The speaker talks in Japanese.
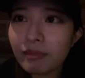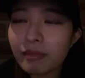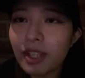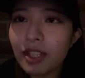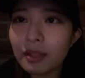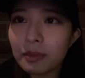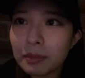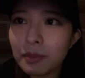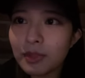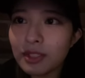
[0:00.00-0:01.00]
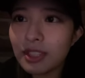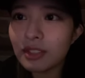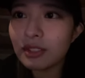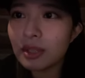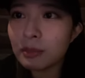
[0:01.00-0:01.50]
前髪も
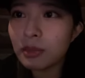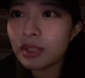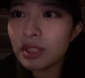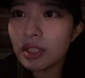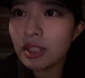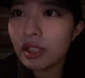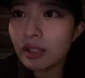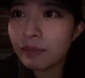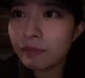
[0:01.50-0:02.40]
セット何もしてない